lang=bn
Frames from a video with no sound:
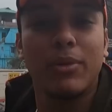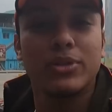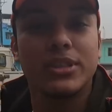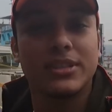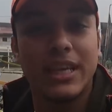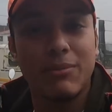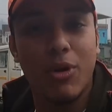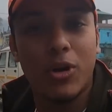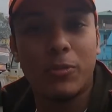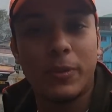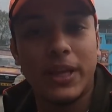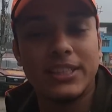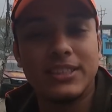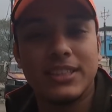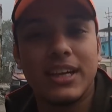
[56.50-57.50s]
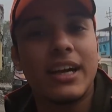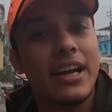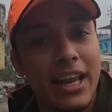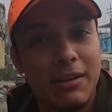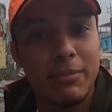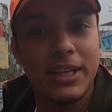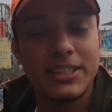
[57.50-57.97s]
পাবো হচ্ছে সেবক ব্রিজ
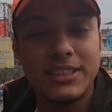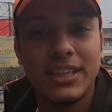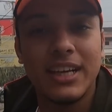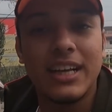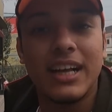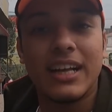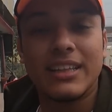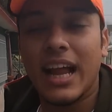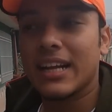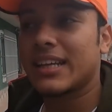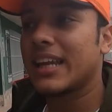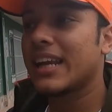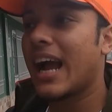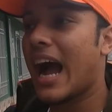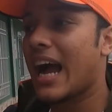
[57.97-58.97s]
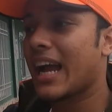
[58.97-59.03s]
রেল ব্রিজ তার ঠিক